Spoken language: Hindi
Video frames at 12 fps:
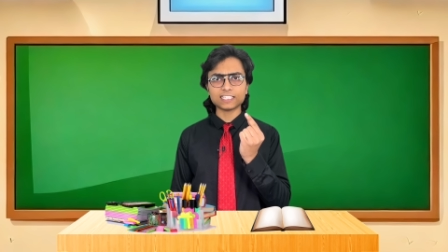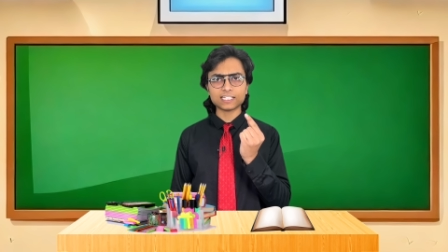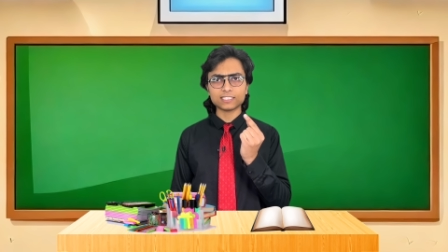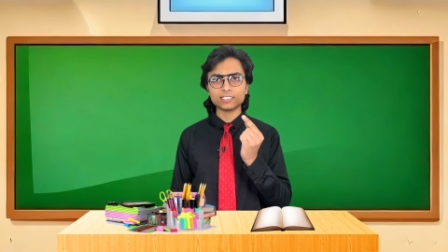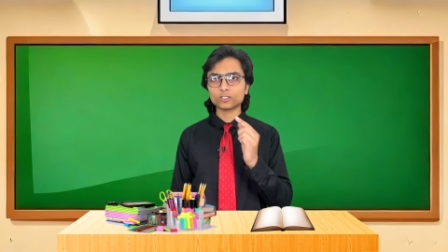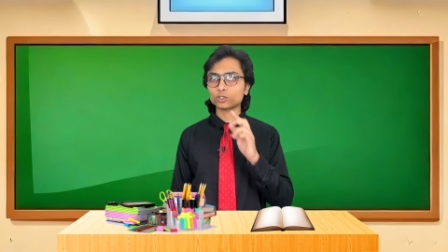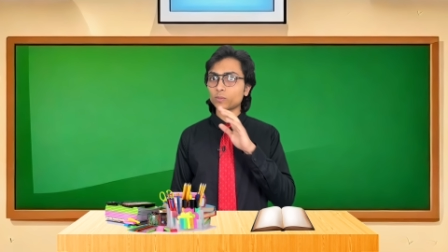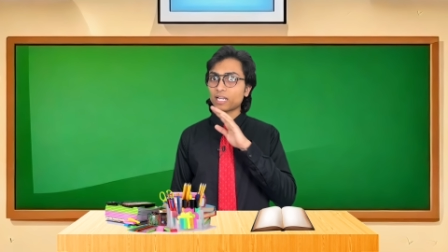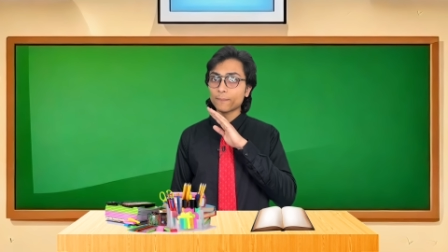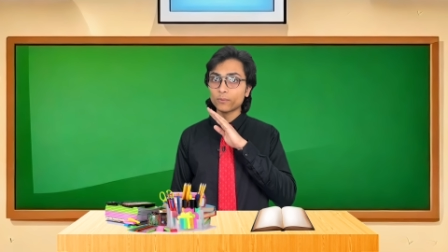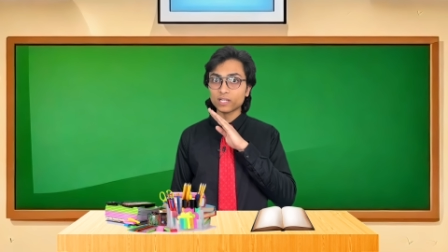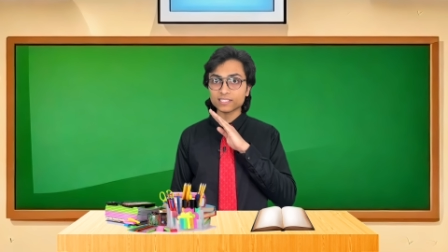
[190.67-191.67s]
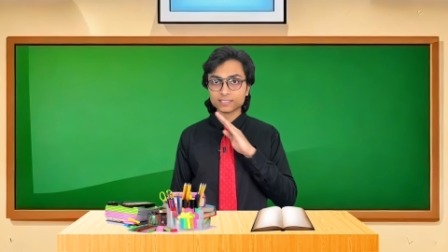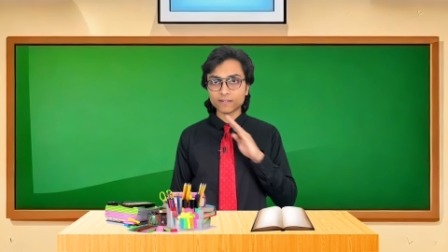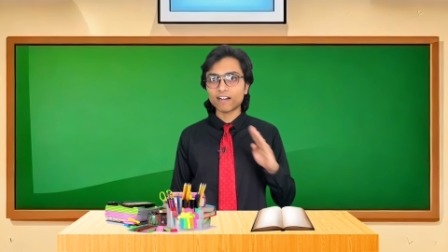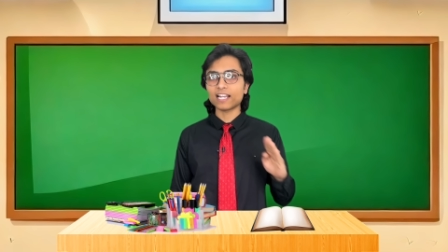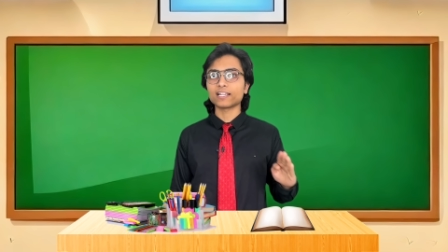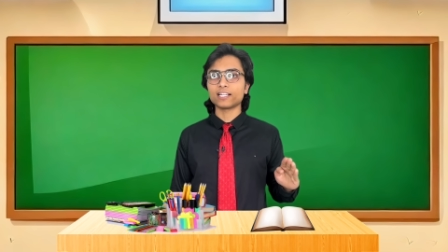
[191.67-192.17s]
कर दी तो तुम्हारा पूरा
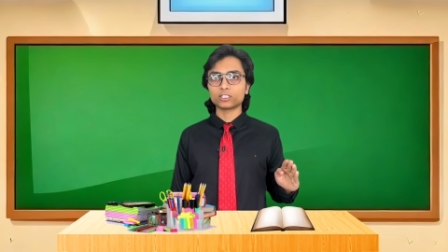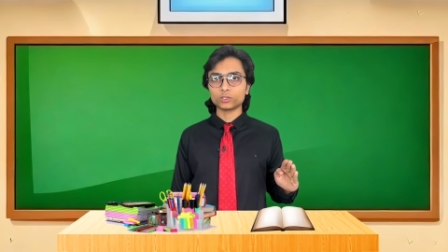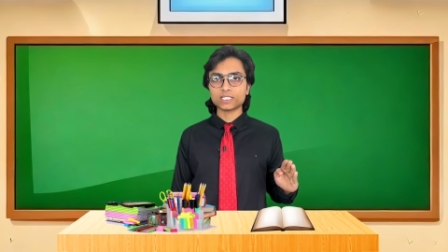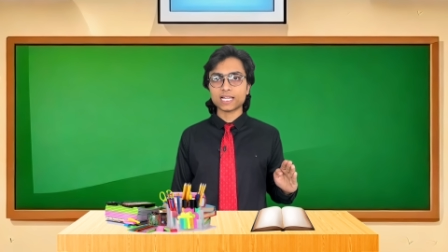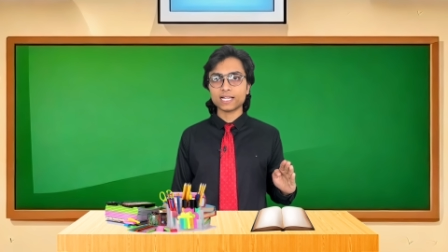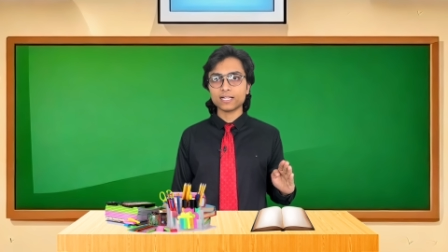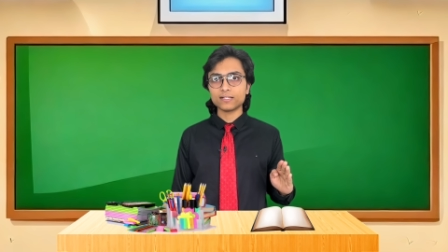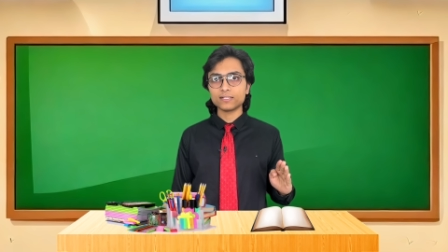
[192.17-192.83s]
सवाल गलत हो जाएगा